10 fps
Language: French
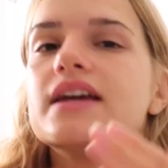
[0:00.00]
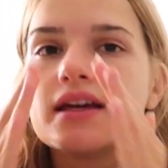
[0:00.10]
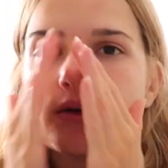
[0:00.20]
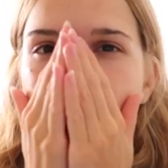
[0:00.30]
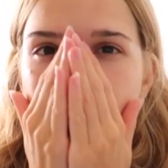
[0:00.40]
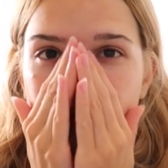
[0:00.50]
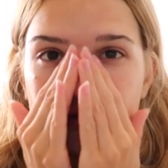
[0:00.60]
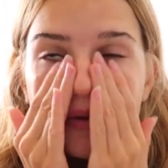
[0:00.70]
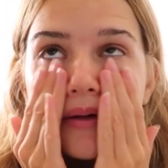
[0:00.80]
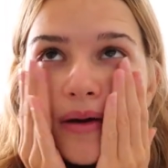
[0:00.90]
et le temps que
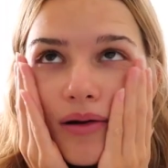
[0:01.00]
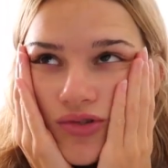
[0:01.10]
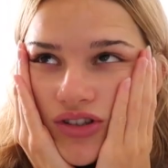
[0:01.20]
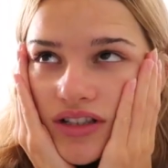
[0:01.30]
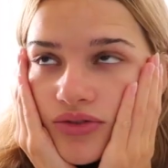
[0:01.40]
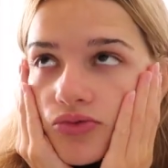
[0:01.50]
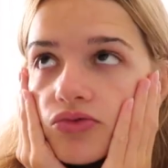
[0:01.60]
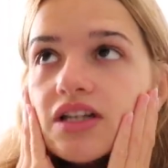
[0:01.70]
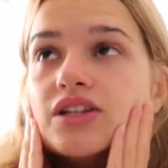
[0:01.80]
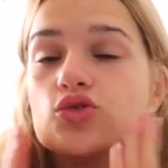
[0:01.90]
je prépare à manger et tout
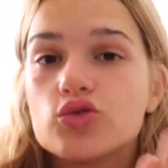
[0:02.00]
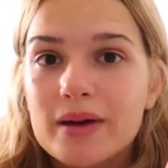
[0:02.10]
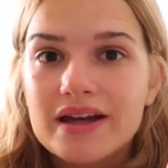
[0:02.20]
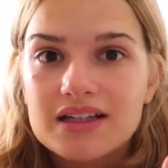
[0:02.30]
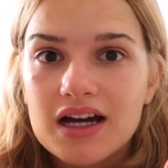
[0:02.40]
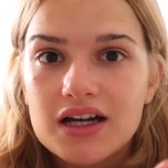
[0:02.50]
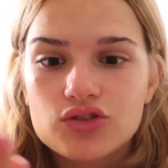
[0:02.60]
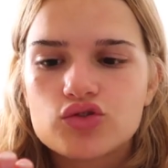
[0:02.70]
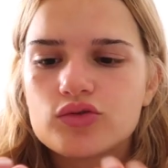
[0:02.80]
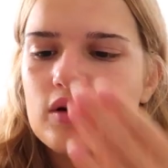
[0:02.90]
il est super tard
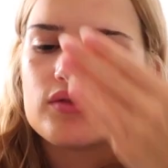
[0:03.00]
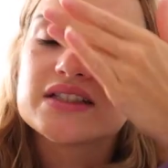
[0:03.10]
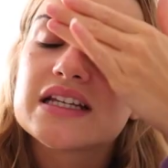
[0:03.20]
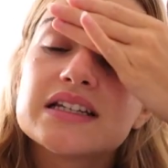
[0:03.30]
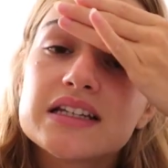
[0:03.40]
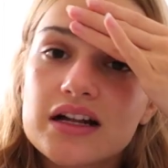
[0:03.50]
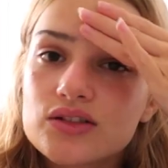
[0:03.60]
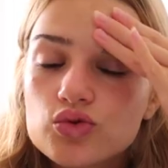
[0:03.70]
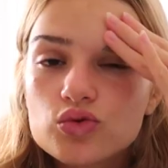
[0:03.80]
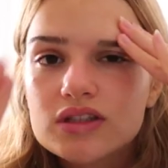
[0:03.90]
du coup bah en fait ça décale
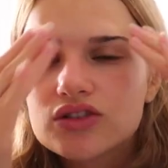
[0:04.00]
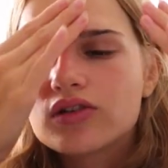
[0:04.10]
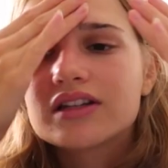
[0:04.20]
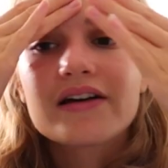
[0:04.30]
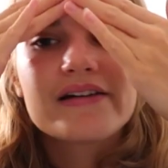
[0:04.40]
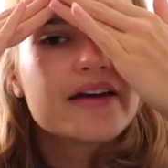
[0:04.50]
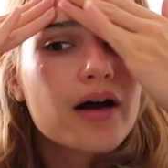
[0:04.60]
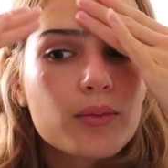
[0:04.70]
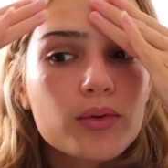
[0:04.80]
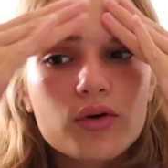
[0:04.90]
tout si je dois travailler
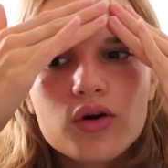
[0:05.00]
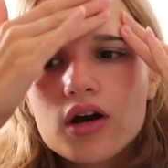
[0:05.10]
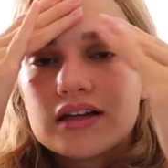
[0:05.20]
un peu